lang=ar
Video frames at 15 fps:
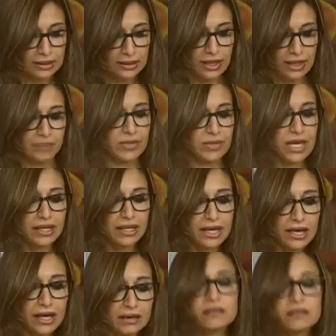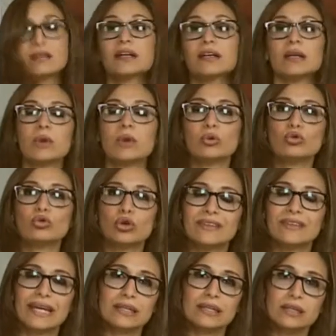طيب احنا هننتقل لموضوع
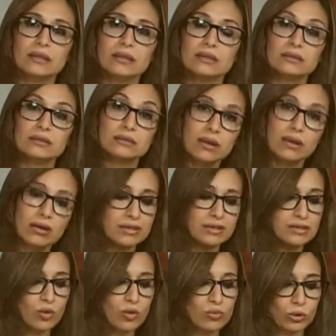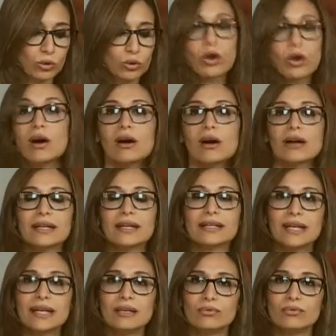تاني خالص او موضوع اخر
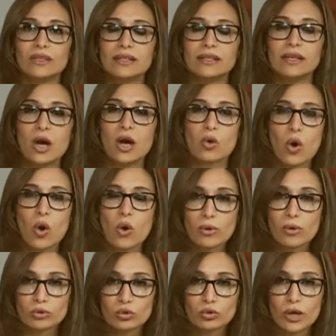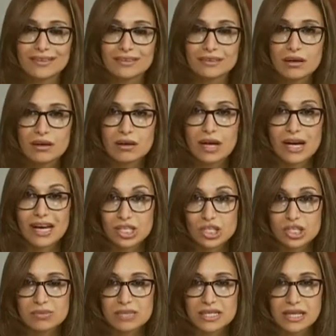هنتكلم فيه وهو موضوع الطاقه
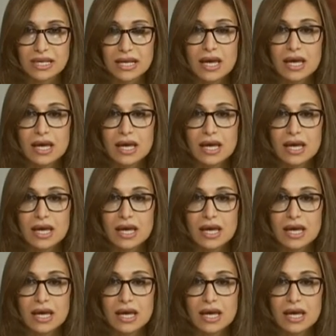الشمسيه.